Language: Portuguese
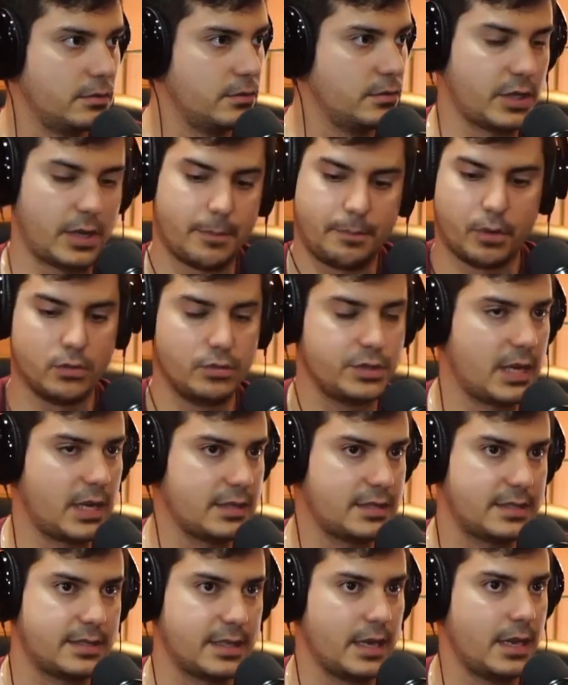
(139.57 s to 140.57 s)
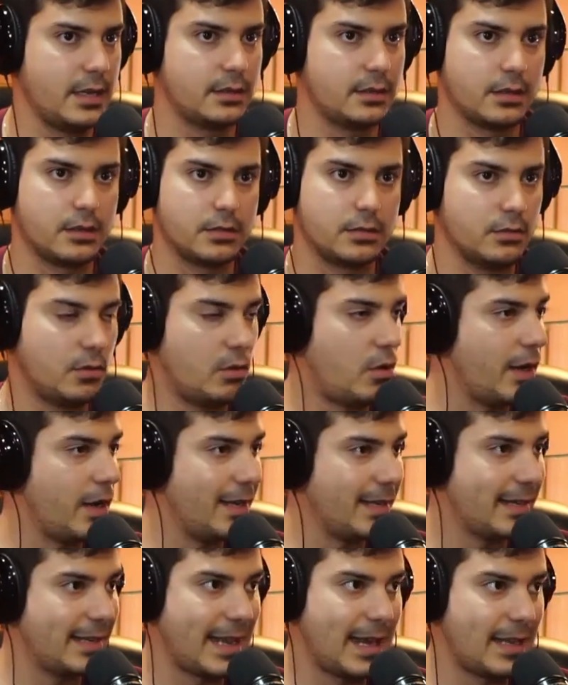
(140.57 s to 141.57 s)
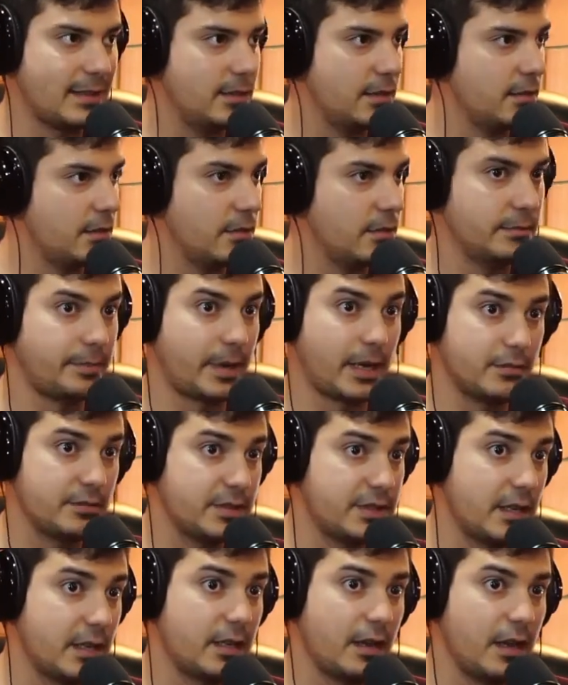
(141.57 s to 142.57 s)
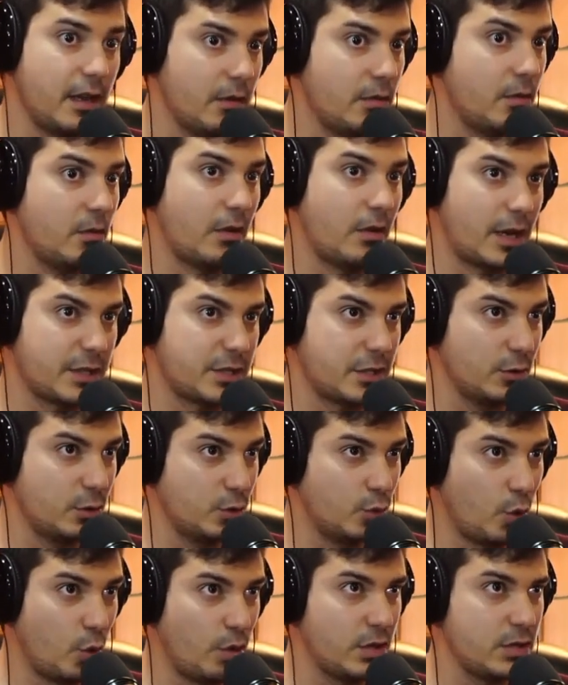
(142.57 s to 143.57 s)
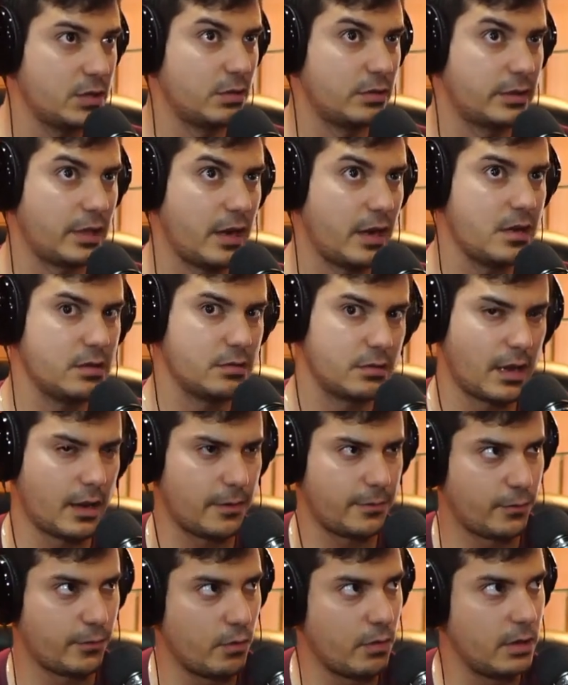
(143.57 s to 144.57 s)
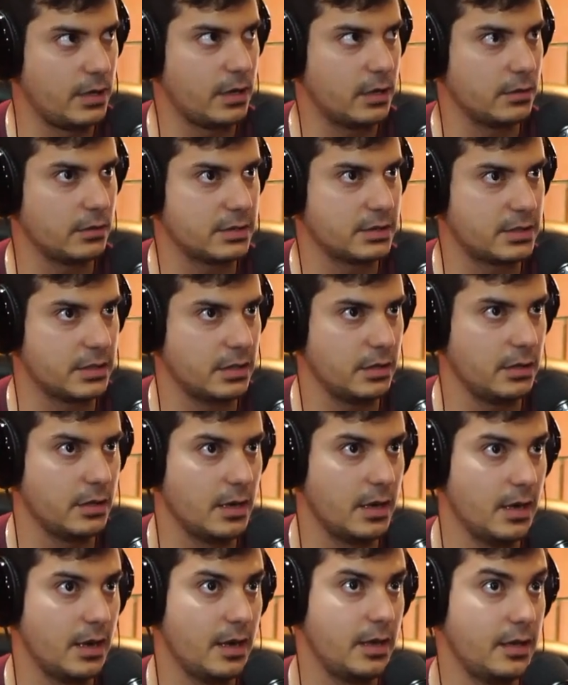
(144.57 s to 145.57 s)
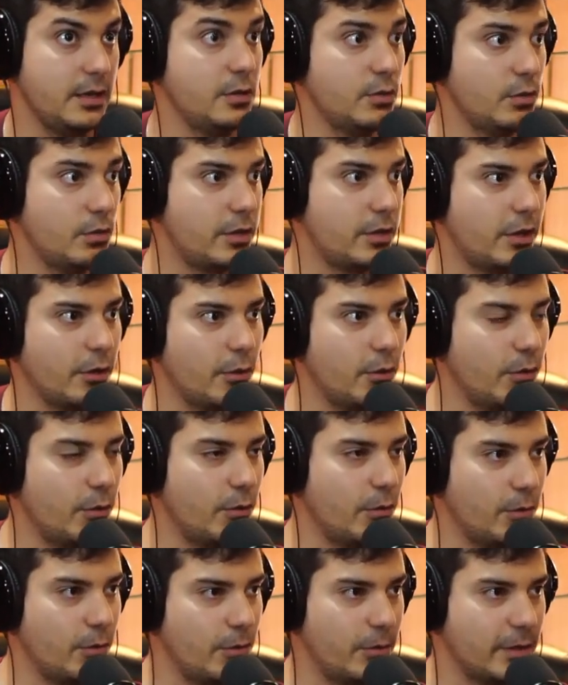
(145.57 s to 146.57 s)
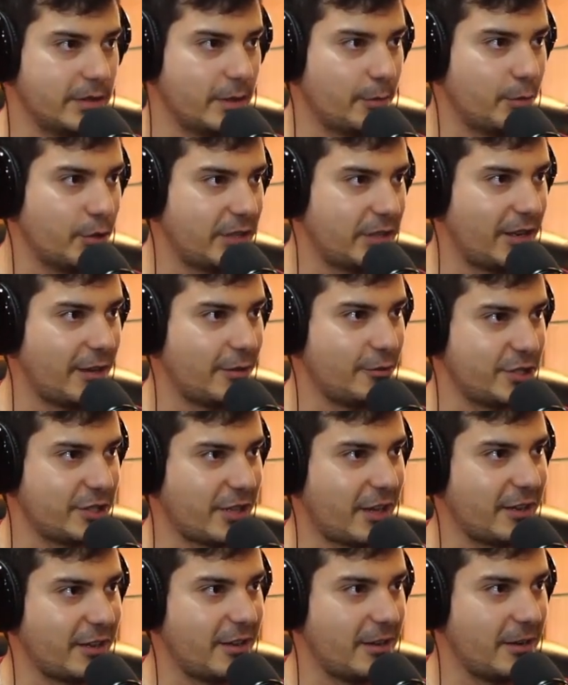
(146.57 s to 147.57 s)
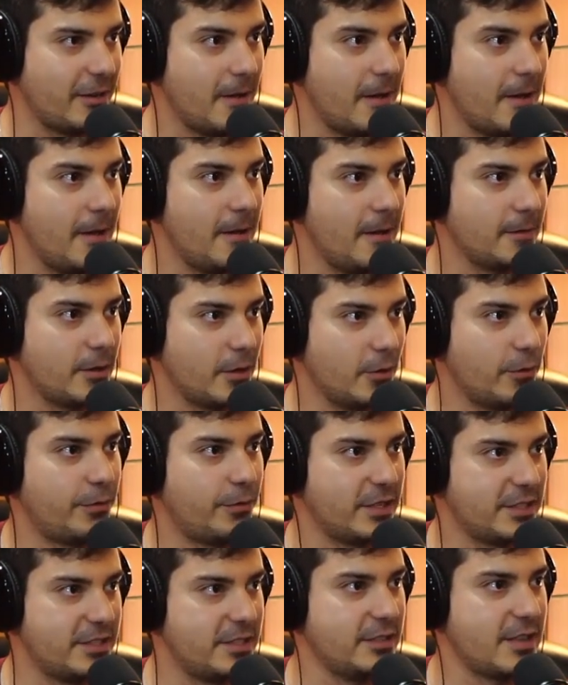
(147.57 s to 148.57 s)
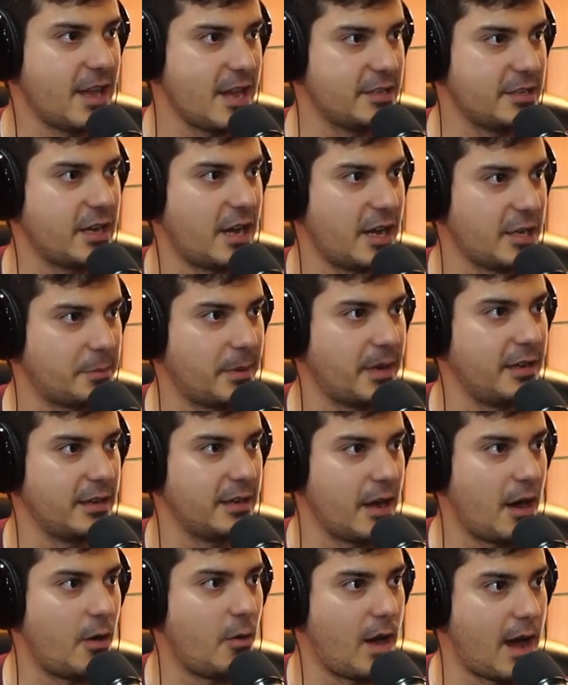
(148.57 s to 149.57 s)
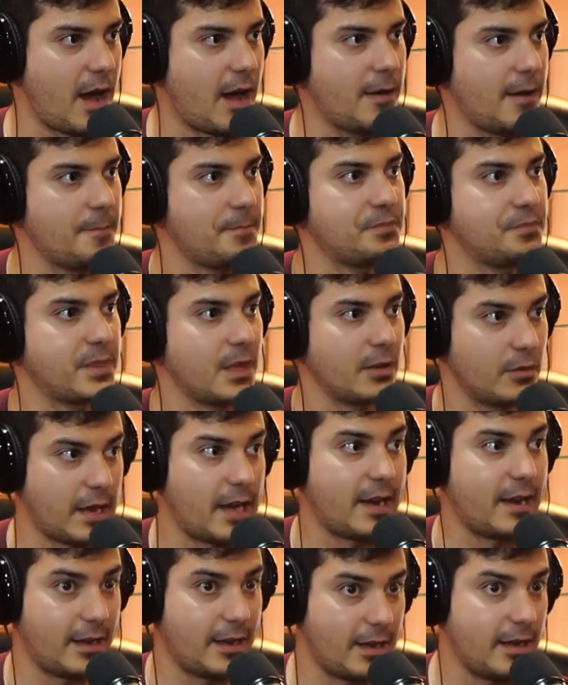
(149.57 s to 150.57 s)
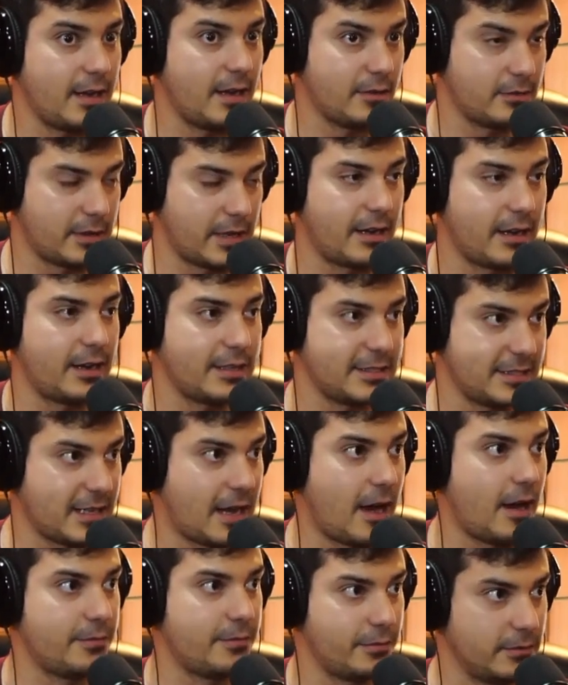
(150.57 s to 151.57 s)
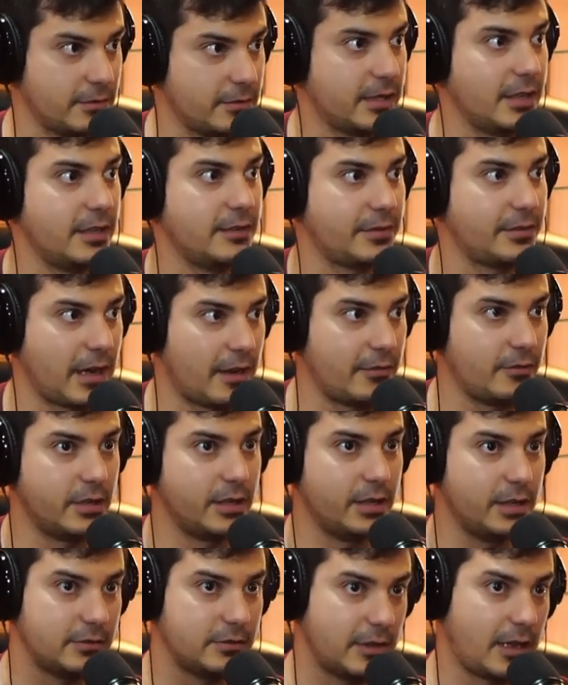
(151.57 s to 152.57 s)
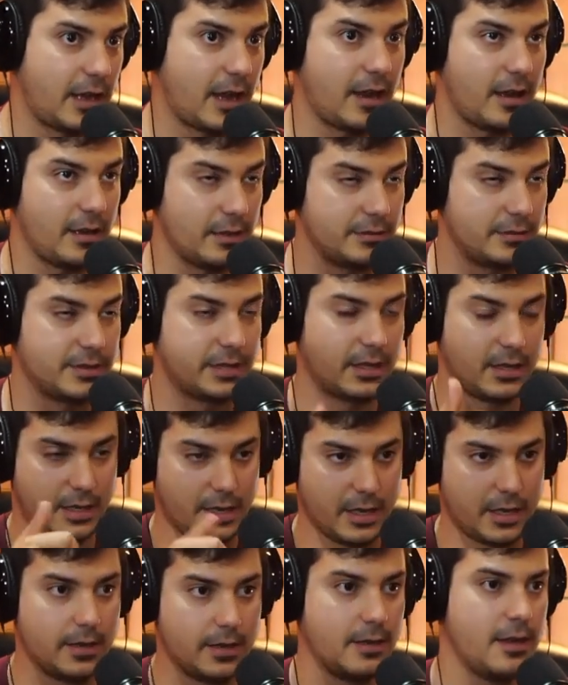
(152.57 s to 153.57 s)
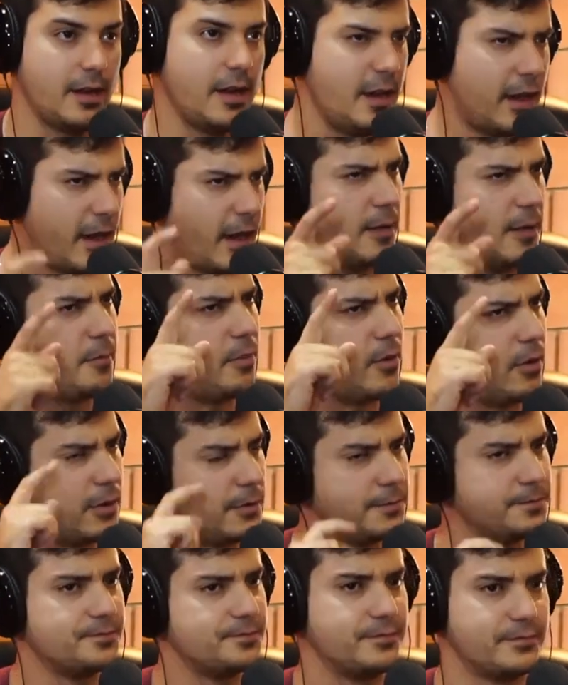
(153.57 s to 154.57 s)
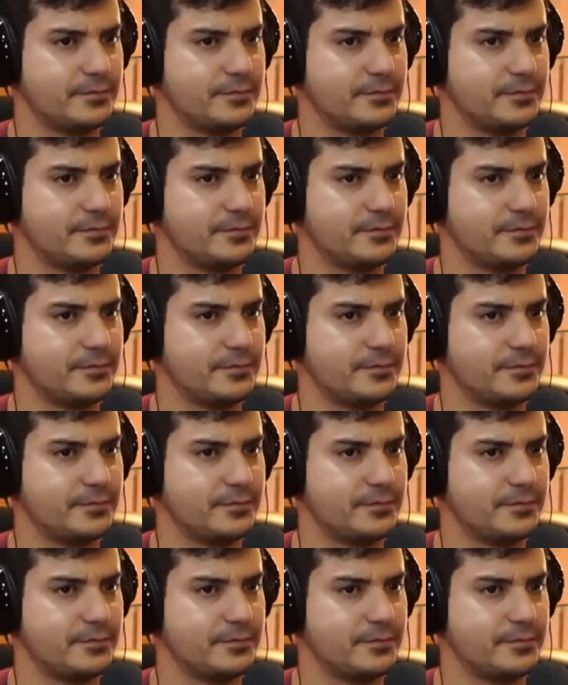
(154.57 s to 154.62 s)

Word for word: Já, pum, já aceita, não olha nada. Pra não Mas... dizer que nem eu. Acho que dois ou três o cara ficou olhando assim. E o que eu até botei lá no Instagram, que eu ofereci 10 reais pra ele ligar o ar. O cara era, o cara era safo, que ele ficava olhando lá, não sei o quê. Aí esse ele, era um pouco